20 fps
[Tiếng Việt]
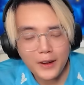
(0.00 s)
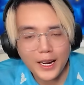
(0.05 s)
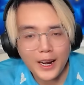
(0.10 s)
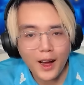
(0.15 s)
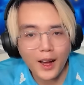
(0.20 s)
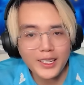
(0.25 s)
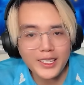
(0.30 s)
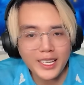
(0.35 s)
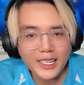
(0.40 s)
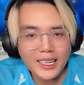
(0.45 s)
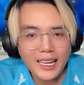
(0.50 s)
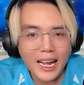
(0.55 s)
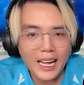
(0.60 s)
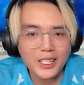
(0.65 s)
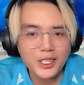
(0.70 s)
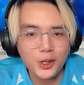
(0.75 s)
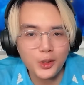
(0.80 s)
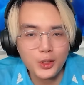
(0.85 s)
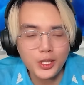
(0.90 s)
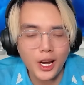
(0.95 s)
và đó chính
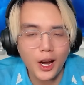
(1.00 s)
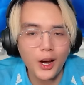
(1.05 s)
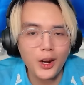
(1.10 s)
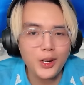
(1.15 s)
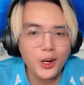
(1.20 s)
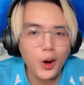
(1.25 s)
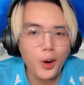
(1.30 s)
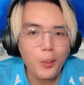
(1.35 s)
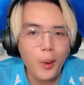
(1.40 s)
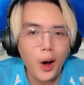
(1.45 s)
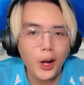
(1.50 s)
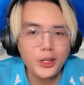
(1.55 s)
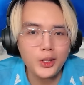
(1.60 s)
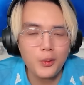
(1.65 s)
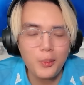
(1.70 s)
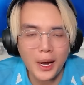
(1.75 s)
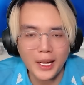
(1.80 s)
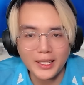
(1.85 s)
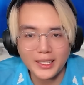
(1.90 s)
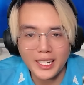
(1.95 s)
là chú chó robot
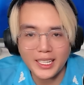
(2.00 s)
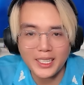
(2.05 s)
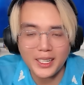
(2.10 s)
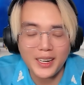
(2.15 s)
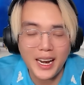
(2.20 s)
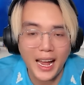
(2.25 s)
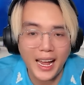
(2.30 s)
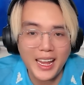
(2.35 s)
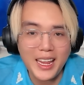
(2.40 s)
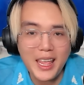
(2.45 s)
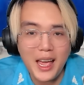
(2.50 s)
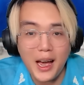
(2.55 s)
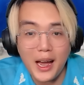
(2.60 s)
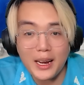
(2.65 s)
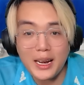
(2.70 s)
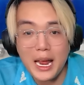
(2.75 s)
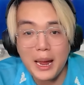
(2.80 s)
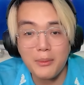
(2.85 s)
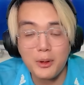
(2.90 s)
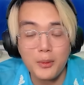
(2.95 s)
của mình Thì từ nãy giờ
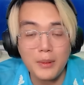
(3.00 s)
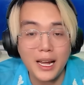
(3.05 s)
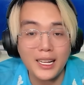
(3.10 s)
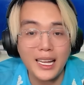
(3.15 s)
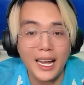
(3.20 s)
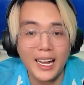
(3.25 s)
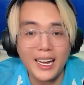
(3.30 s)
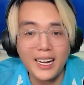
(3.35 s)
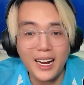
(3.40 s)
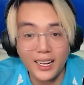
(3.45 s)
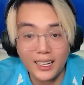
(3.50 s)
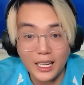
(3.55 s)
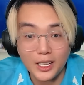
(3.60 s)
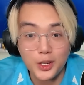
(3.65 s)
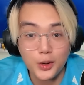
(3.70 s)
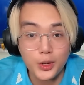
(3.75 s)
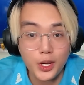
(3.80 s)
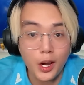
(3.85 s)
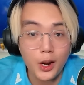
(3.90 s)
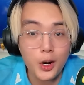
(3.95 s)
anh em cũng đã thấy rằng là
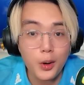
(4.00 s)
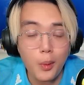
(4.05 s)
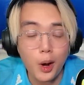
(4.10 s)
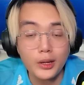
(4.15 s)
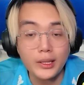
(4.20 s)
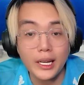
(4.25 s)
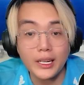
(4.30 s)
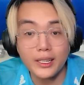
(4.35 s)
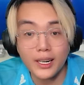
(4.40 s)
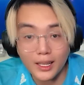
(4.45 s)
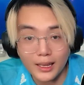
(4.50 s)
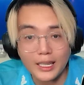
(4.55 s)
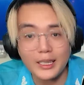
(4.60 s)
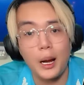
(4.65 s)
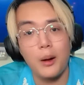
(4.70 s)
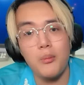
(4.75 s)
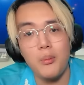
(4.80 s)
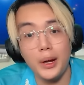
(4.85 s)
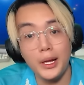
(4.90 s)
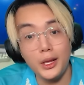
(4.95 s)
chú chó robot này rất là
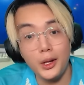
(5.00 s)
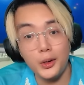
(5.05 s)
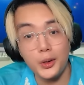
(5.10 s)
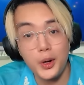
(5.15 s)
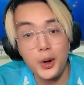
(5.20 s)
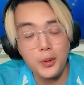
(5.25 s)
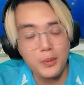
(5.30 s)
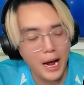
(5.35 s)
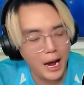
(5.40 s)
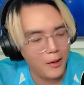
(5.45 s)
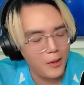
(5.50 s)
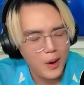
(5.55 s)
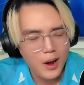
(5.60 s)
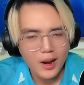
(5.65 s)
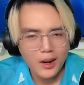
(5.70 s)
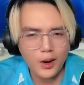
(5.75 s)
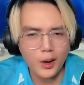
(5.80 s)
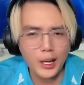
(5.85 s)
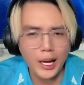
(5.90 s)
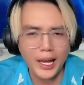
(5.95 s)
thông minh luôn đúng không nào
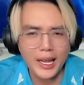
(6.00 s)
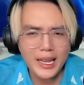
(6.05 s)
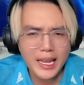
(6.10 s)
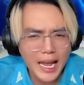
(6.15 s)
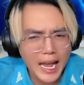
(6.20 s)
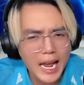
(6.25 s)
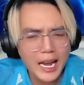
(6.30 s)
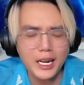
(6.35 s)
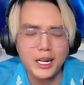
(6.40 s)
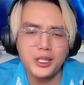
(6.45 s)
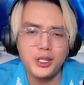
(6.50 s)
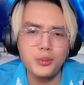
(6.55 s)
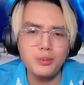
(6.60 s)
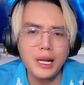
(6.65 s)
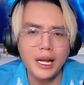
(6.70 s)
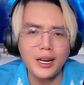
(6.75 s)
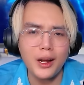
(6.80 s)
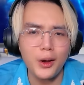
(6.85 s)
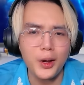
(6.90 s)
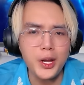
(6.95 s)
Có thể nghe được chúng
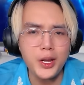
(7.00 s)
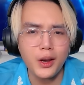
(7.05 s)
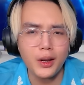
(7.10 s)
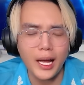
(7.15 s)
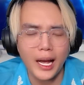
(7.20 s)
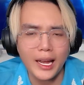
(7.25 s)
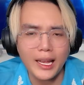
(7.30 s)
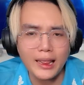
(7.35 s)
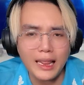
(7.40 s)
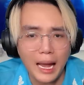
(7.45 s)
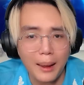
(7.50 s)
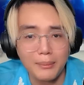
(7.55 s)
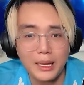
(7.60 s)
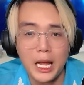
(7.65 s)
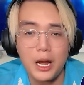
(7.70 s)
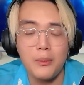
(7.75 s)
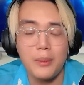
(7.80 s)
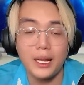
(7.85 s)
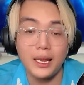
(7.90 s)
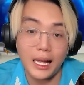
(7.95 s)
ta nói, có thể làm
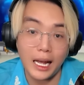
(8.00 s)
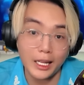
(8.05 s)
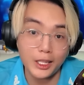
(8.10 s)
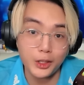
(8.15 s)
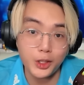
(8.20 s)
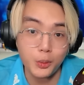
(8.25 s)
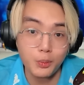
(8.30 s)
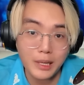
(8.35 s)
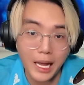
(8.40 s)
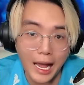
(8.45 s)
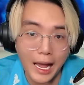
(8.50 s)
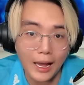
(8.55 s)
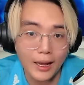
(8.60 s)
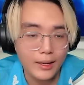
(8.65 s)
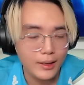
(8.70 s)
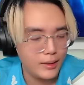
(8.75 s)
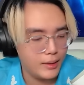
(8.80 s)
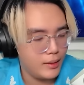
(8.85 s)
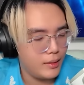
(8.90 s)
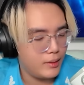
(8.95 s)
theo mệnh lệnh của chúng ta
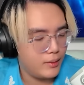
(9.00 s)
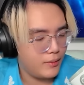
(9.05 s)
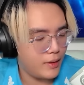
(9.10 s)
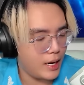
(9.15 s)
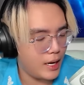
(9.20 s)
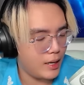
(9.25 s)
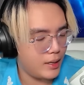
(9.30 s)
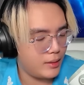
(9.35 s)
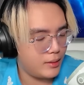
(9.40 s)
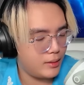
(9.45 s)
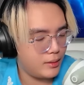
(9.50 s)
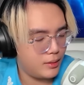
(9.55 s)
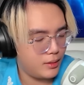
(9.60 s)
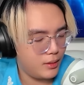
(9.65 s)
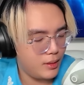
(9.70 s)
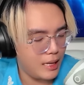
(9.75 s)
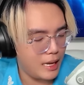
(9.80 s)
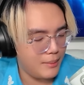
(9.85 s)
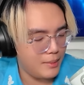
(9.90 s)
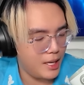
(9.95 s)
Và...
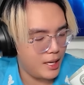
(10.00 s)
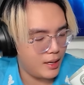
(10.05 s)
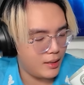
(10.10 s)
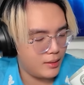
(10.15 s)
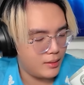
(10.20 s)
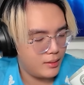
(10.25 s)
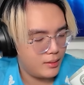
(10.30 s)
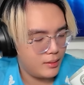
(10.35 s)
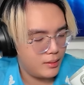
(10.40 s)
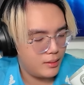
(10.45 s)
nó làm gì vậy?